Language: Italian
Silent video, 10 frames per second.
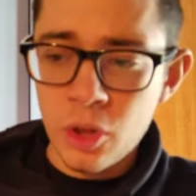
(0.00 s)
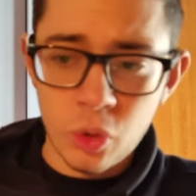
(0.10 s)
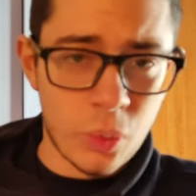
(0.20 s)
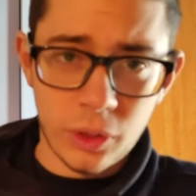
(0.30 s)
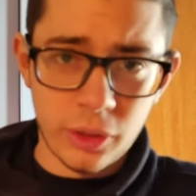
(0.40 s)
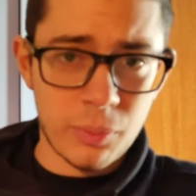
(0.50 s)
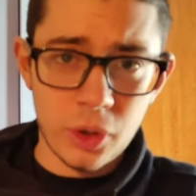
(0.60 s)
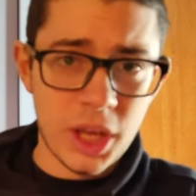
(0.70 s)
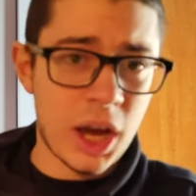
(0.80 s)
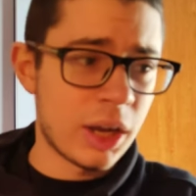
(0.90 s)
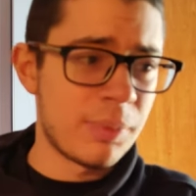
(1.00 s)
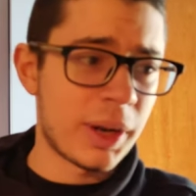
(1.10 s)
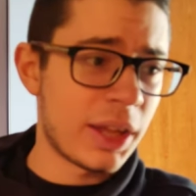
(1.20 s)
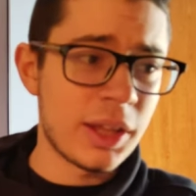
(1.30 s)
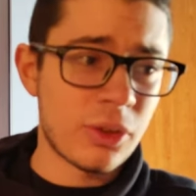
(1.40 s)
Su questo siamo chiari,
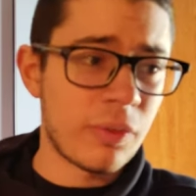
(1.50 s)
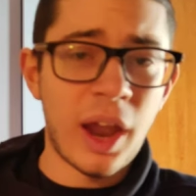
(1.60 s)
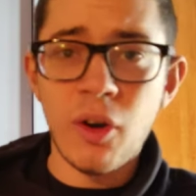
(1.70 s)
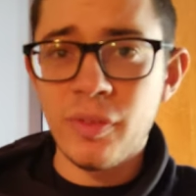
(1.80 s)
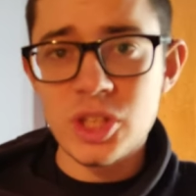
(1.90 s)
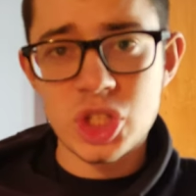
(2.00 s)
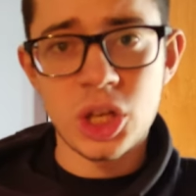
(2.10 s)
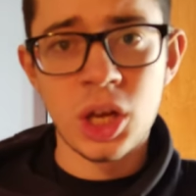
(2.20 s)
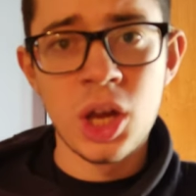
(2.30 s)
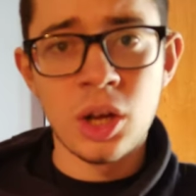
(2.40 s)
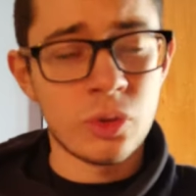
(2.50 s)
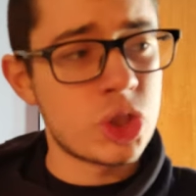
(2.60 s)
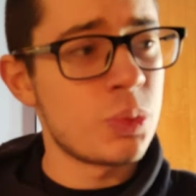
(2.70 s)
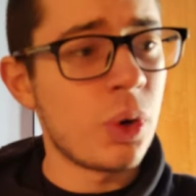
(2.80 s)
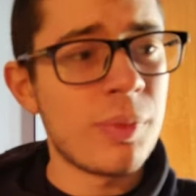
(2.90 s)
perché dietro Vlaovic non
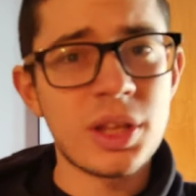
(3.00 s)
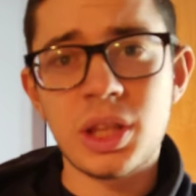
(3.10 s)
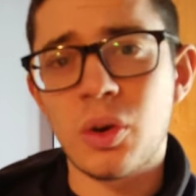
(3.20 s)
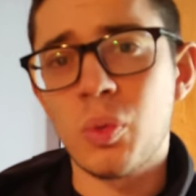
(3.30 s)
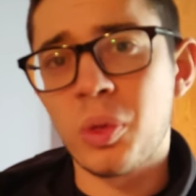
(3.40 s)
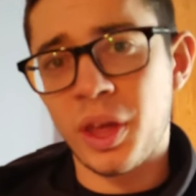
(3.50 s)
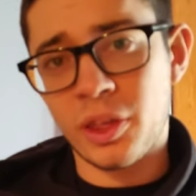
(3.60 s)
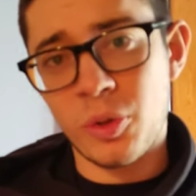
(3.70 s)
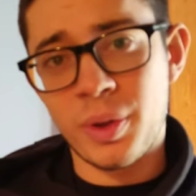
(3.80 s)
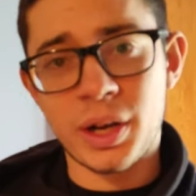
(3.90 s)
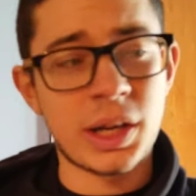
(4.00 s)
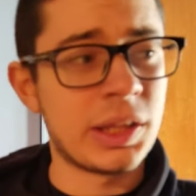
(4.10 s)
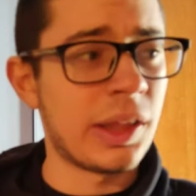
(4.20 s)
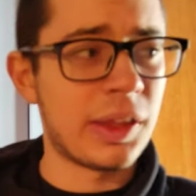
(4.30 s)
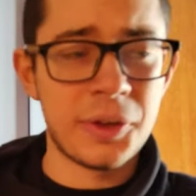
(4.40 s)
ci puoi mettere Kuluseschi o
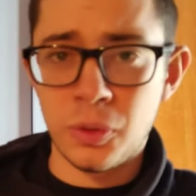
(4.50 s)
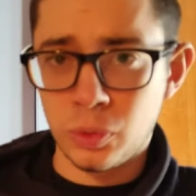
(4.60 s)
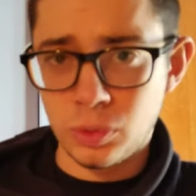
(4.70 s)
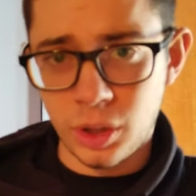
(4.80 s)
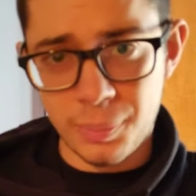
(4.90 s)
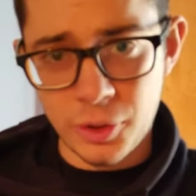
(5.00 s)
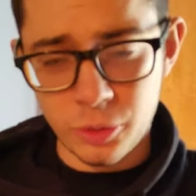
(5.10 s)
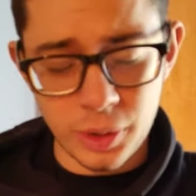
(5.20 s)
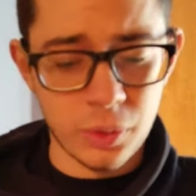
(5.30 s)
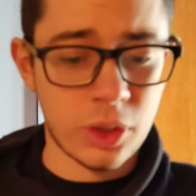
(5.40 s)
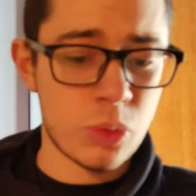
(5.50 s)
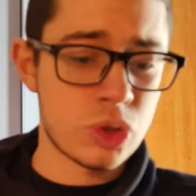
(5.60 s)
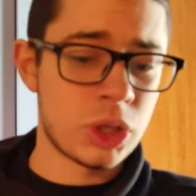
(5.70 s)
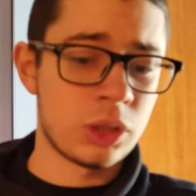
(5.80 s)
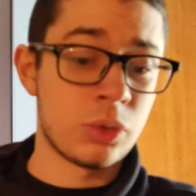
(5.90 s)
Bernardeschi, con tutto il rispetto per questi due
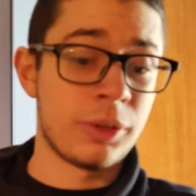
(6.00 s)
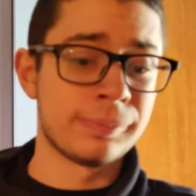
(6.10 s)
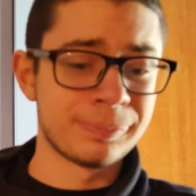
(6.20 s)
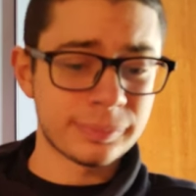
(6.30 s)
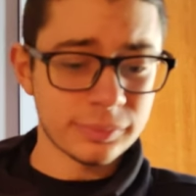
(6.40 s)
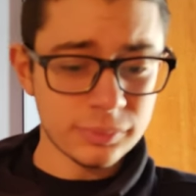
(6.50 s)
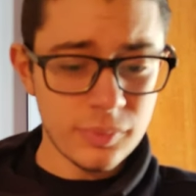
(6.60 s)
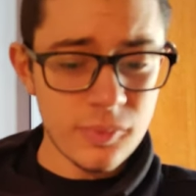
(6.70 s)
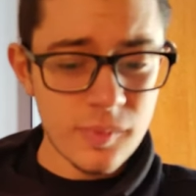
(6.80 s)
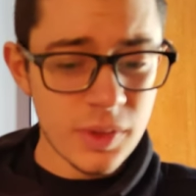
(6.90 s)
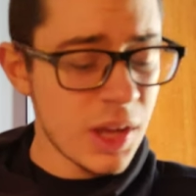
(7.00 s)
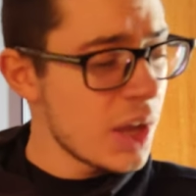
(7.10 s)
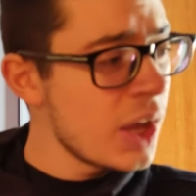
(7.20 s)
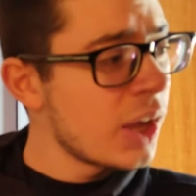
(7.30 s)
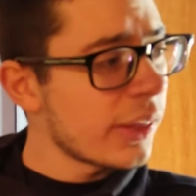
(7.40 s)
giocatori.
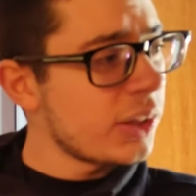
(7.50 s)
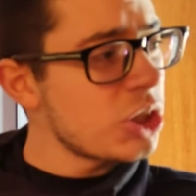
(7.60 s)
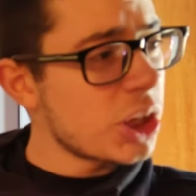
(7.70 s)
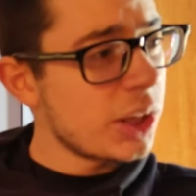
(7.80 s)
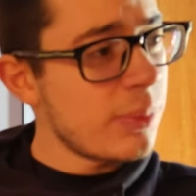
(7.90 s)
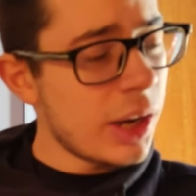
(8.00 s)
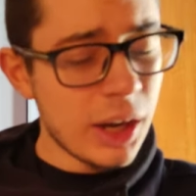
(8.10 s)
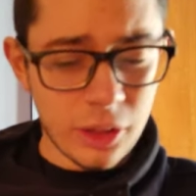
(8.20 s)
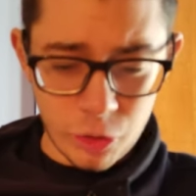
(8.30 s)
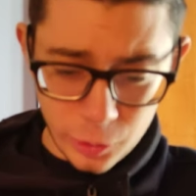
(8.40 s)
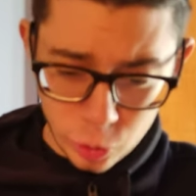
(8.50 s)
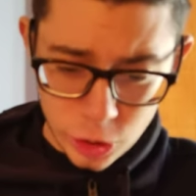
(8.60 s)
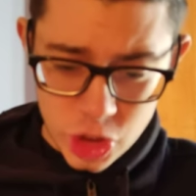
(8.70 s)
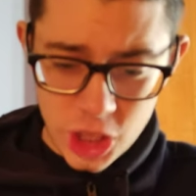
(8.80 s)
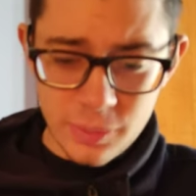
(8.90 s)
Si dice che Dybala,
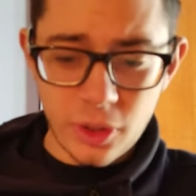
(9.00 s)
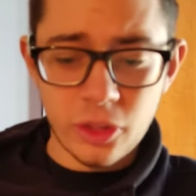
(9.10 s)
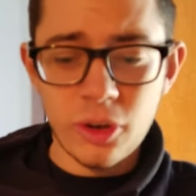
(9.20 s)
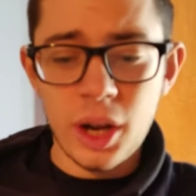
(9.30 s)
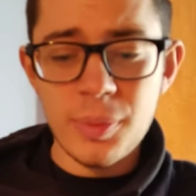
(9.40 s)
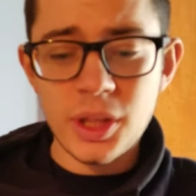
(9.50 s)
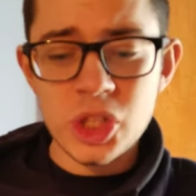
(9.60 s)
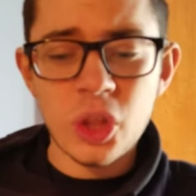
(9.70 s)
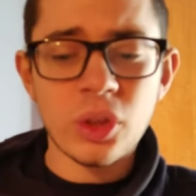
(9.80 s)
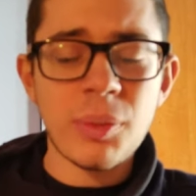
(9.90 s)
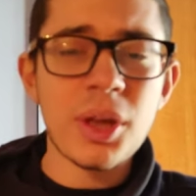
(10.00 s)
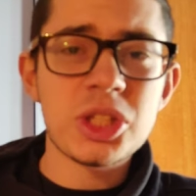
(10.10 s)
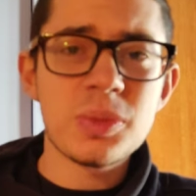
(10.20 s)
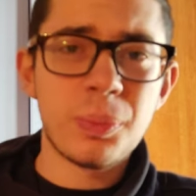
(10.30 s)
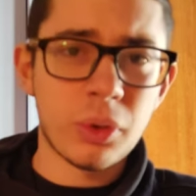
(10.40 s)
soprattutto in Champions, non abbia deciso dei
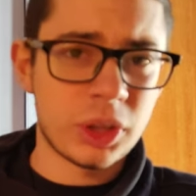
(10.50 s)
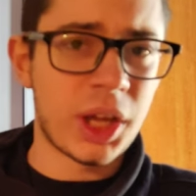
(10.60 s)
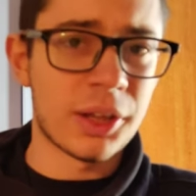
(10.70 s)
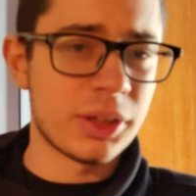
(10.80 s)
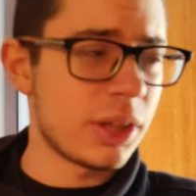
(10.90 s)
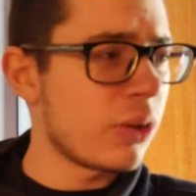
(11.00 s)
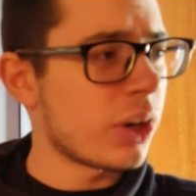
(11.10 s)
match importanti.